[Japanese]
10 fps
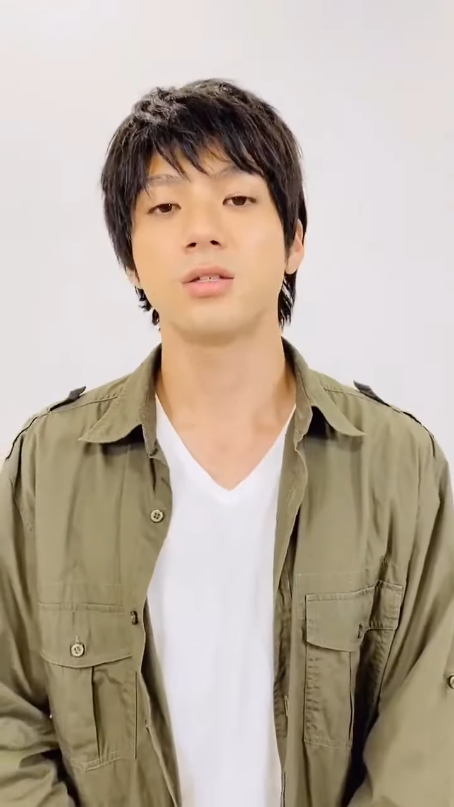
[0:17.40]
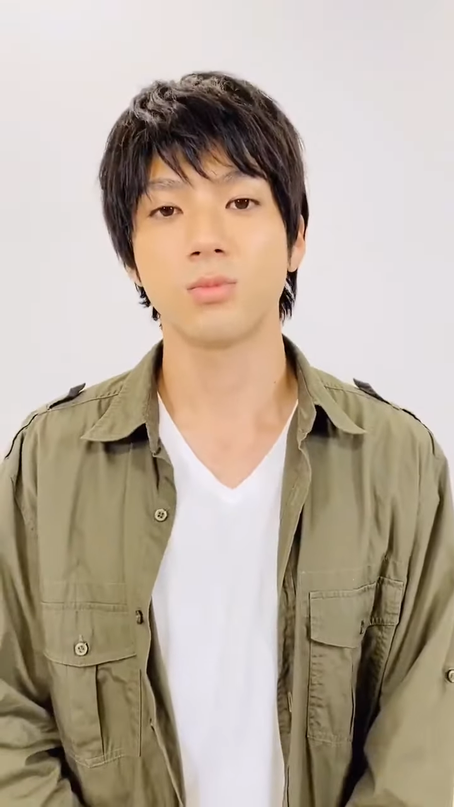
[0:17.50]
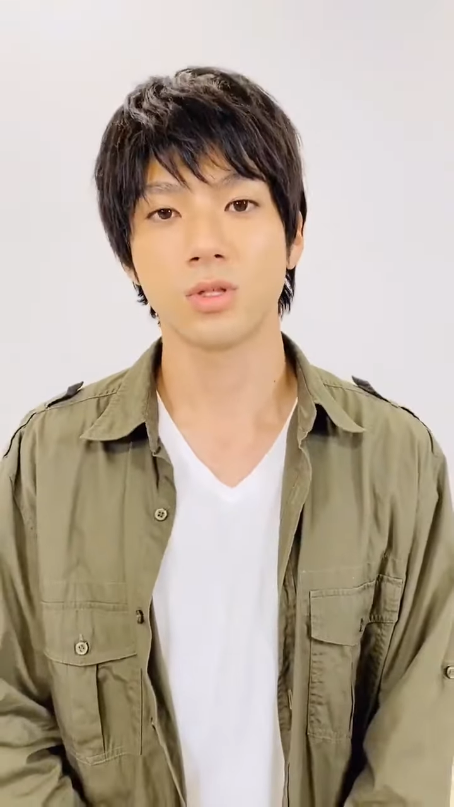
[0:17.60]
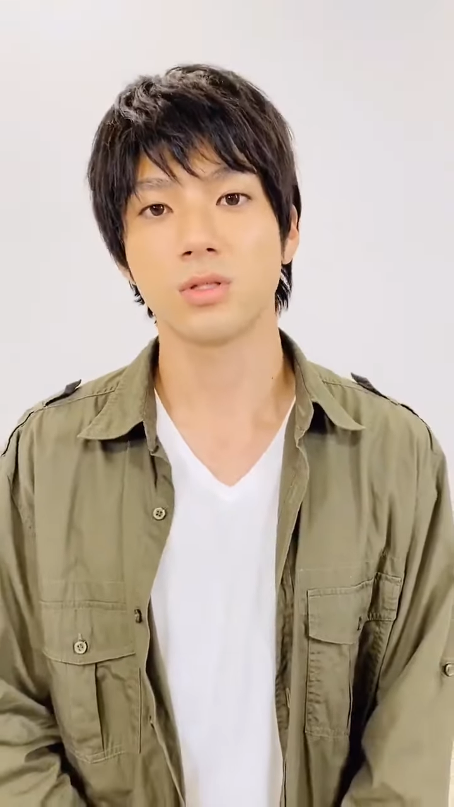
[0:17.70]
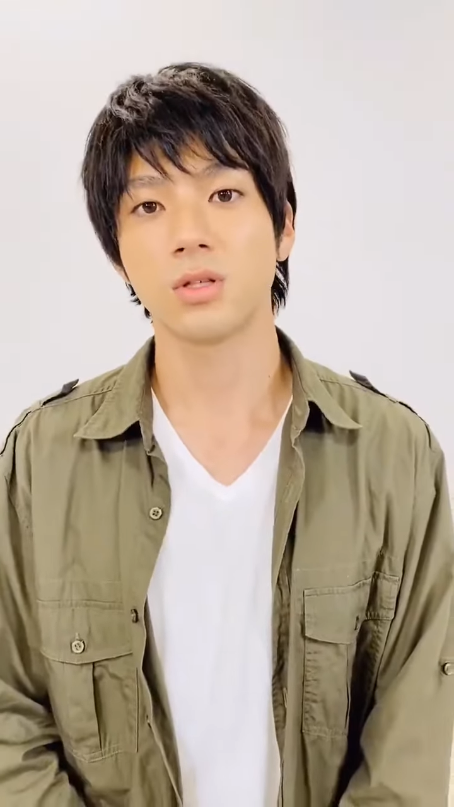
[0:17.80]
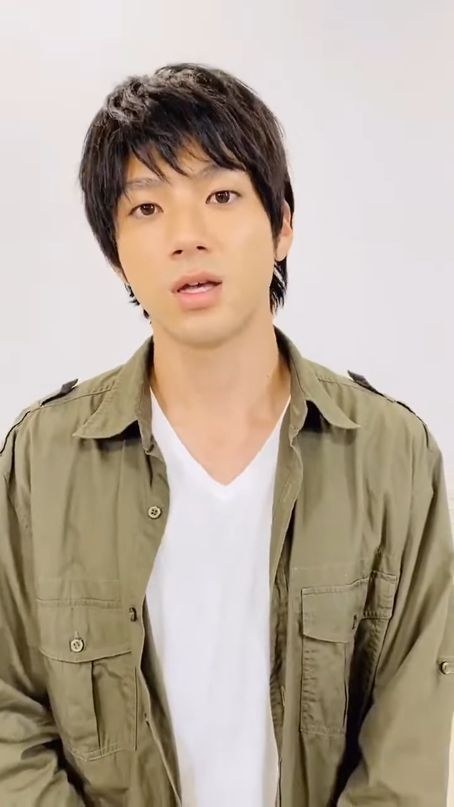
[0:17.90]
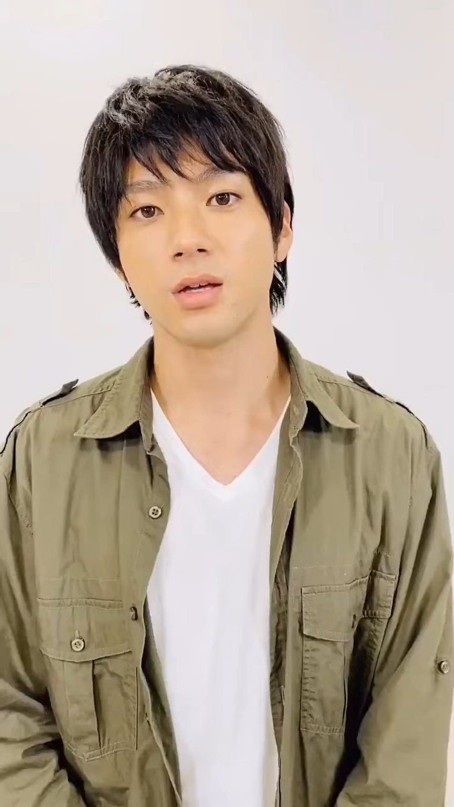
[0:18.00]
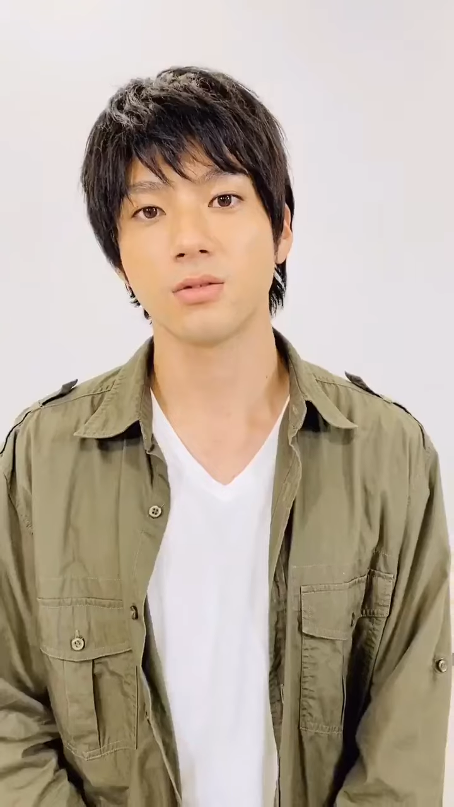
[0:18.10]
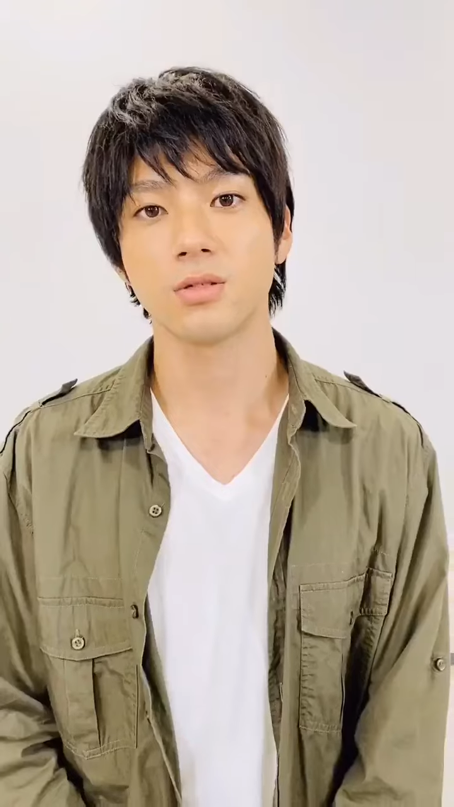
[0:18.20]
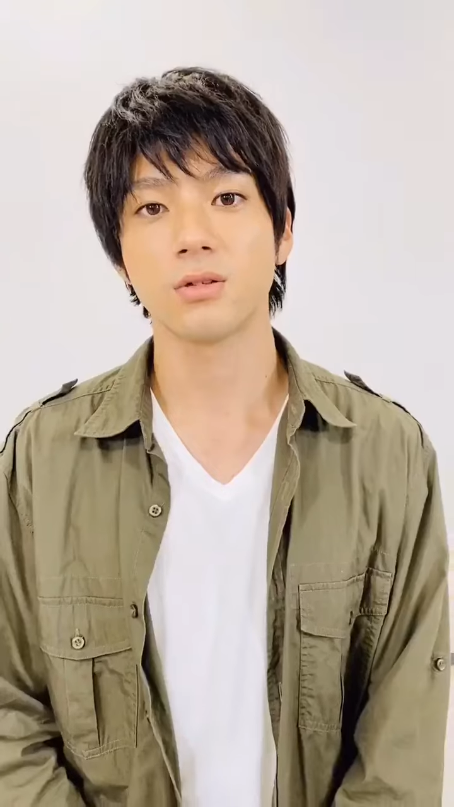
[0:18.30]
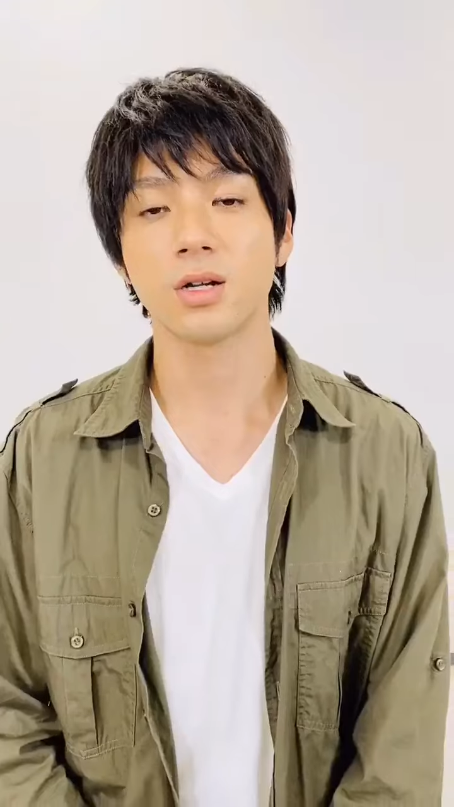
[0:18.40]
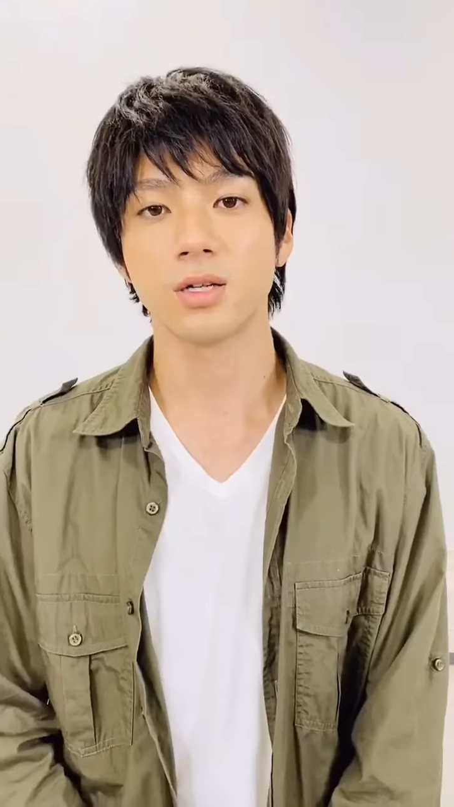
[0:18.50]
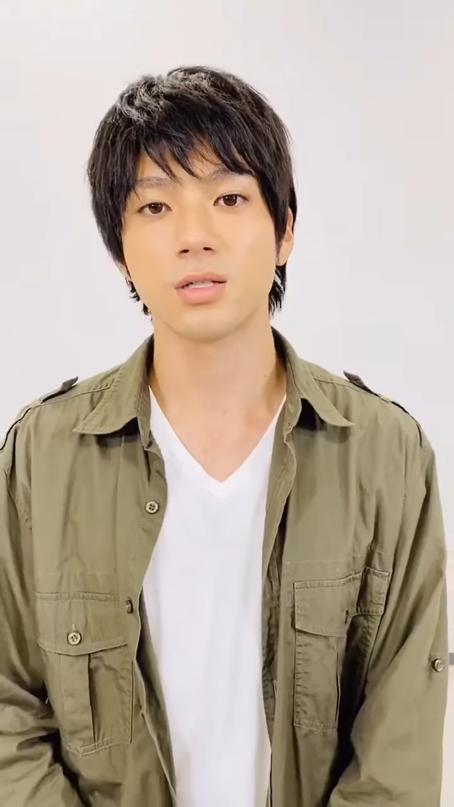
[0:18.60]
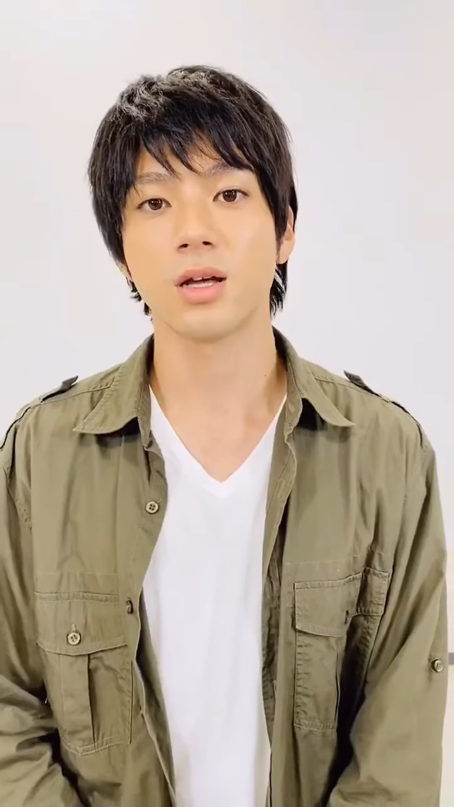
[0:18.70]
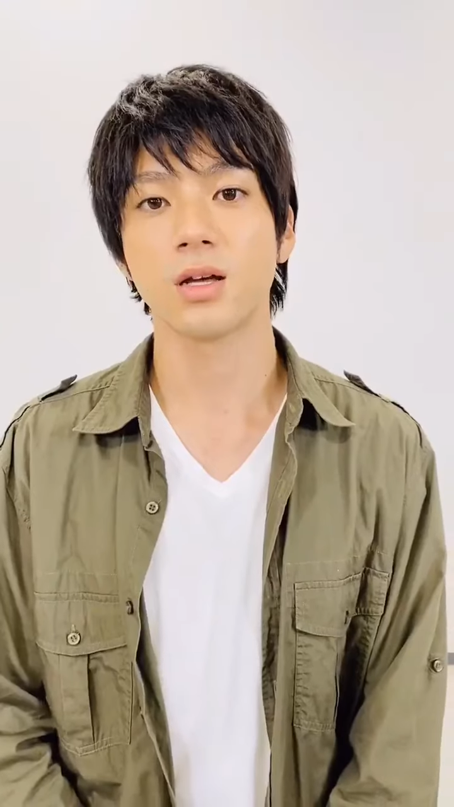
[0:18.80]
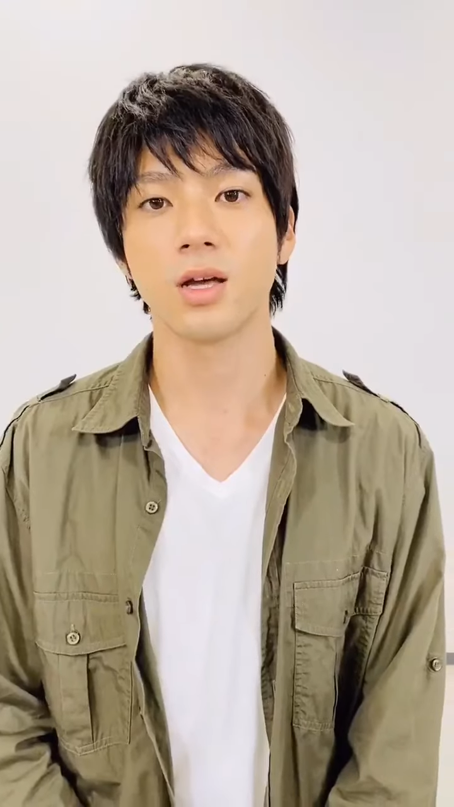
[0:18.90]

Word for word: いつもですね、藤原さん